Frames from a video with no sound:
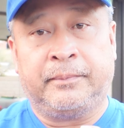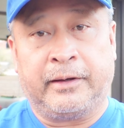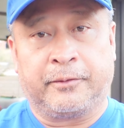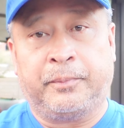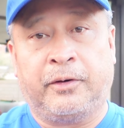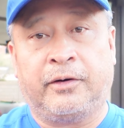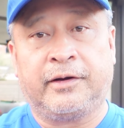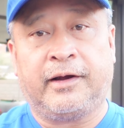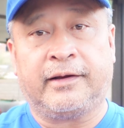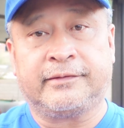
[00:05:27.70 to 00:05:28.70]
Pero po,
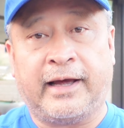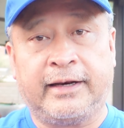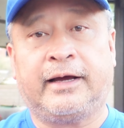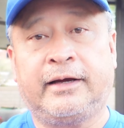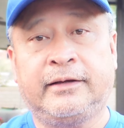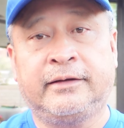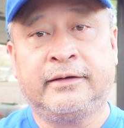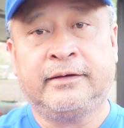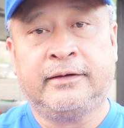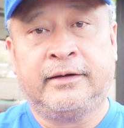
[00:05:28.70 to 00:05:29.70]
ah, sana
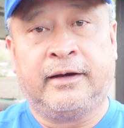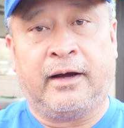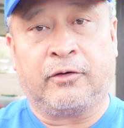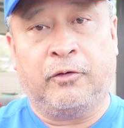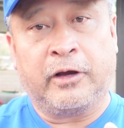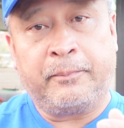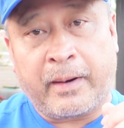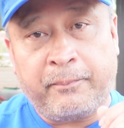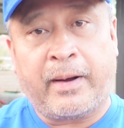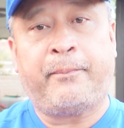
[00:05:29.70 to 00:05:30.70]
ah, kung
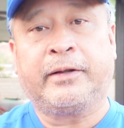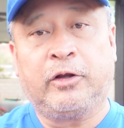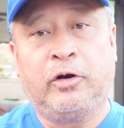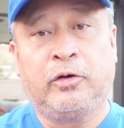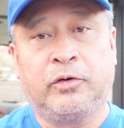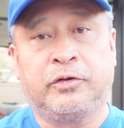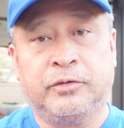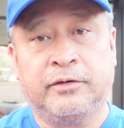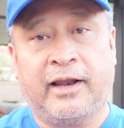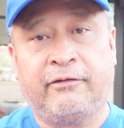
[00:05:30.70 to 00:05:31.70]
ipagpapatuloy ko
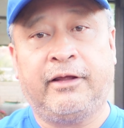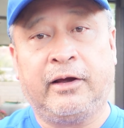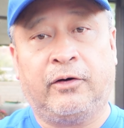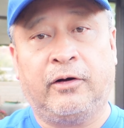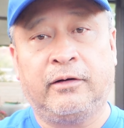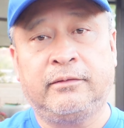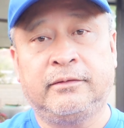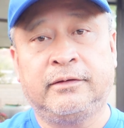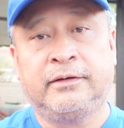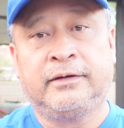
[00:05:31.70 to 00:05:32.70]
itong Love Thy All,
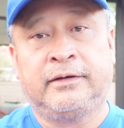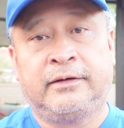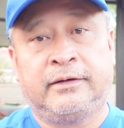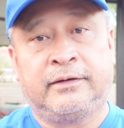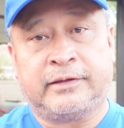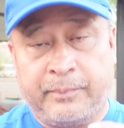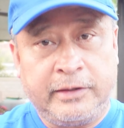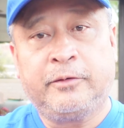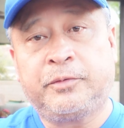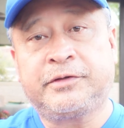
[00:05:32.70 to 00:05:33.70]

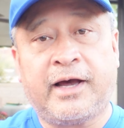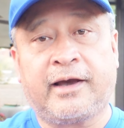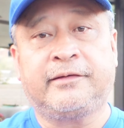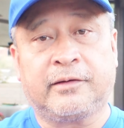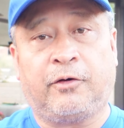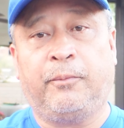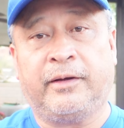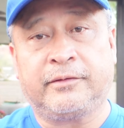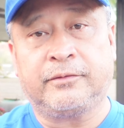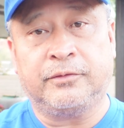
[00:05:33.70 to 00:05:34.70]
sabihin nyo po sa akin sa
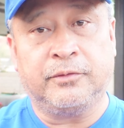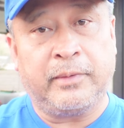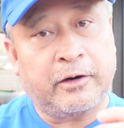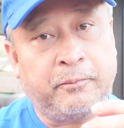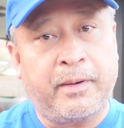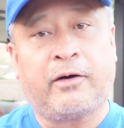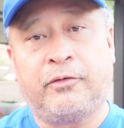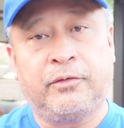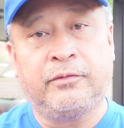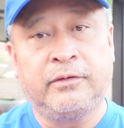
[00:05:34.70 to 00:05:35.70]
comments kung meron pa
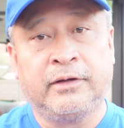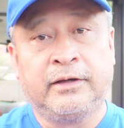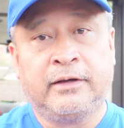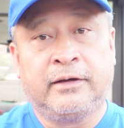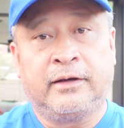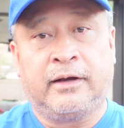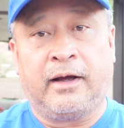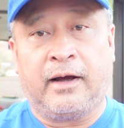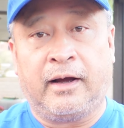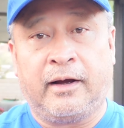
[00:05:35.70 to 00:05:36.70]
akong
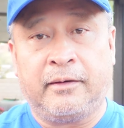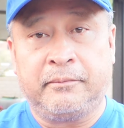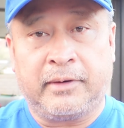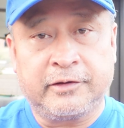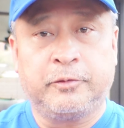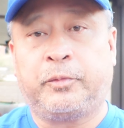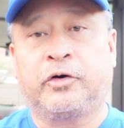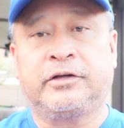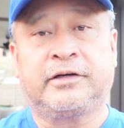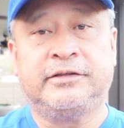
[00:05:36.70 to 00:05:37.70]
uh, mga
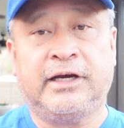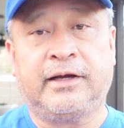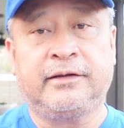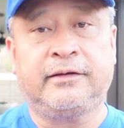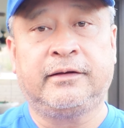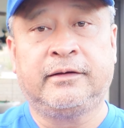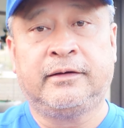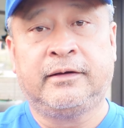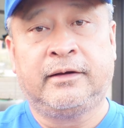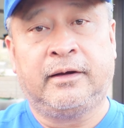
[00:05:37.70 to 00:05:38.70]
supporters dyan,
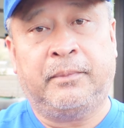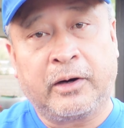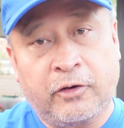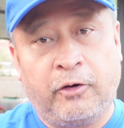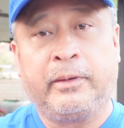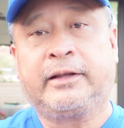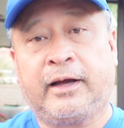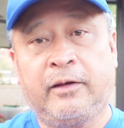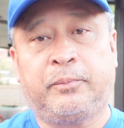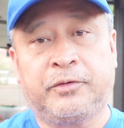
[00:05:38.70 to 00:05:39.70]
mag-comment
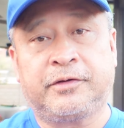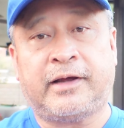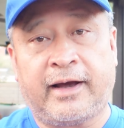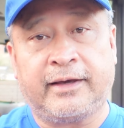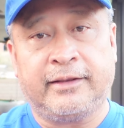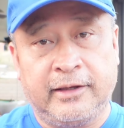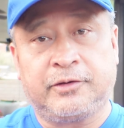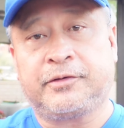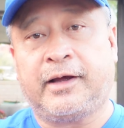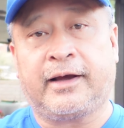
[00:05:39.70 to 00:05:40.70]
kayo po sa akin
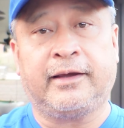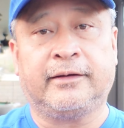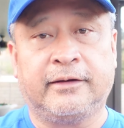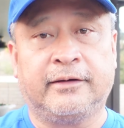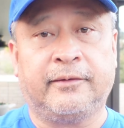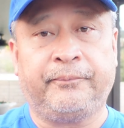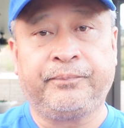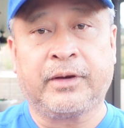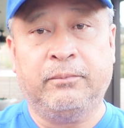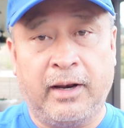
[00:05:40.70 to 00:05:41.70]
dito sa aking uh,
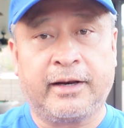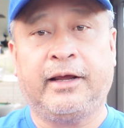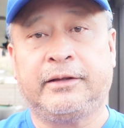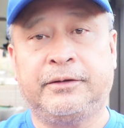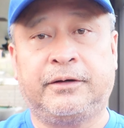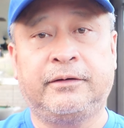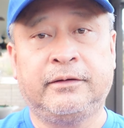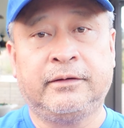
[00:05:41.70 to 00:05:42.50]
vlog na ito